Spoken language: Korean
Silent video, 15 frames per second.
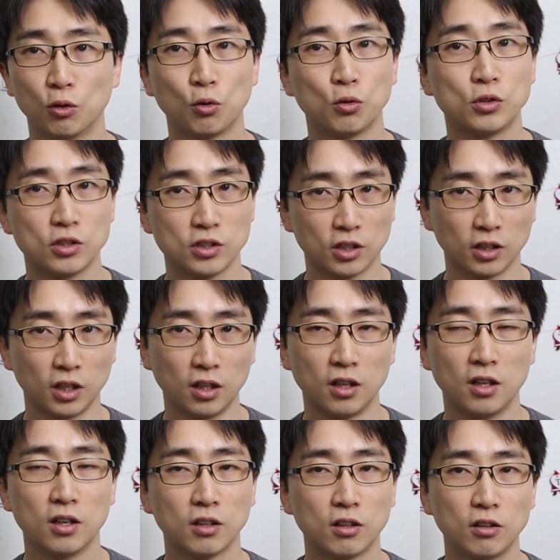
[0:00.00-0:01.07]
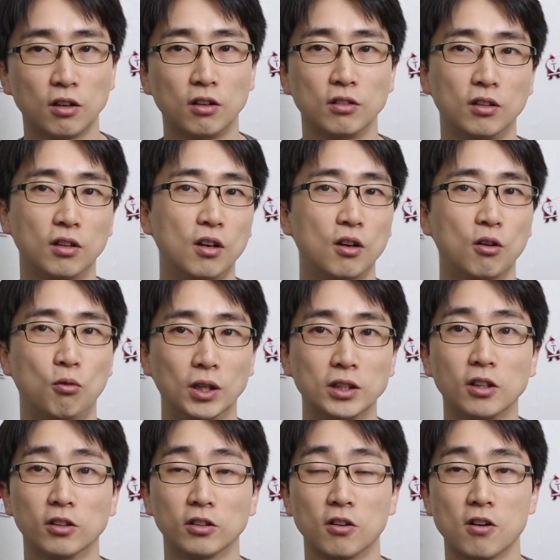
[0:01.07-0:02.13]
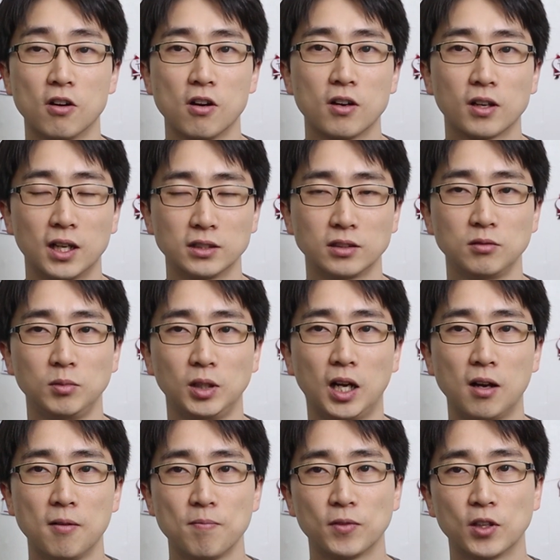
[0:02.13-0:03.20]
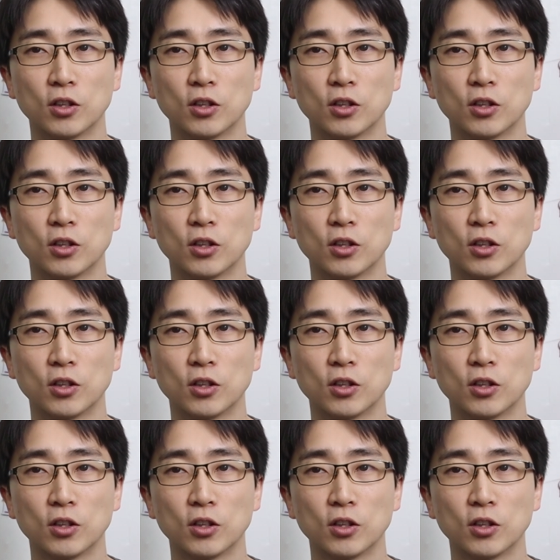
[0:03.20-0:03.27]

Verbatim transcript: 도전적인 그런 와드였던 것 같습니다.